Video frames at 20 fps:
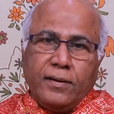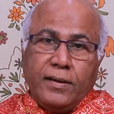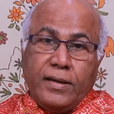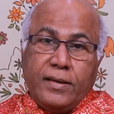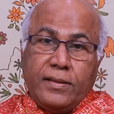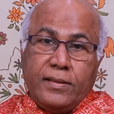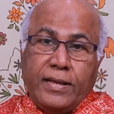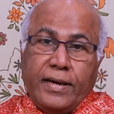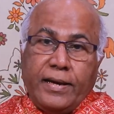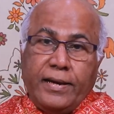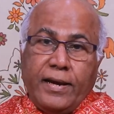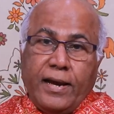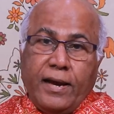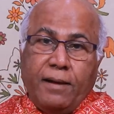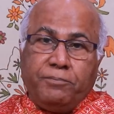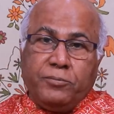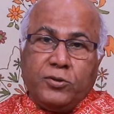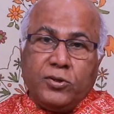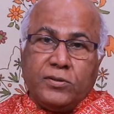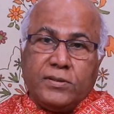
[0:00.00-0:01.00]
ఈ
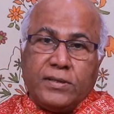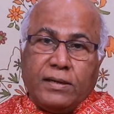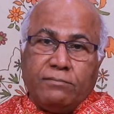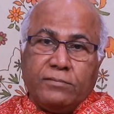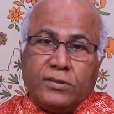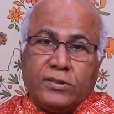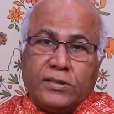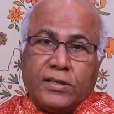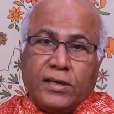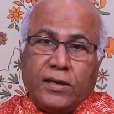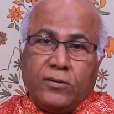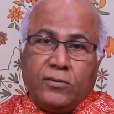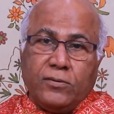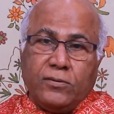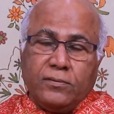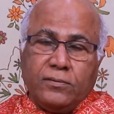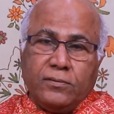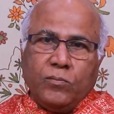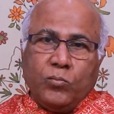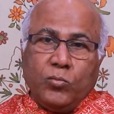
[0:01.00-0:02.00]
దర్యాప్తు సంస్థలు
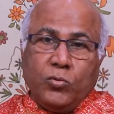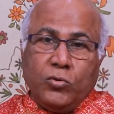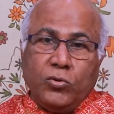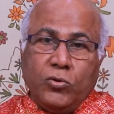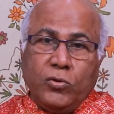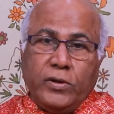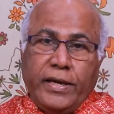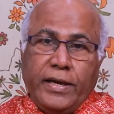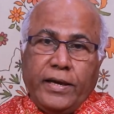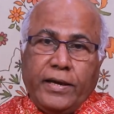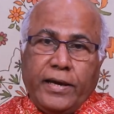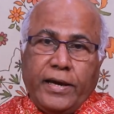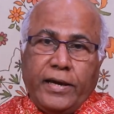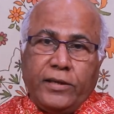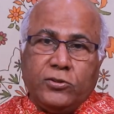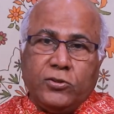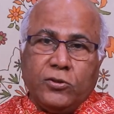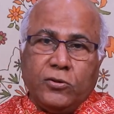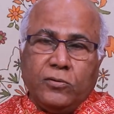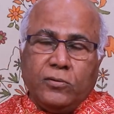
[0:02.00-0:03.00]
ముందు ఈ
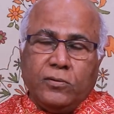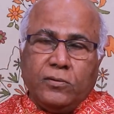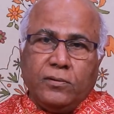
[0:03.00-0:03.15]
కేసు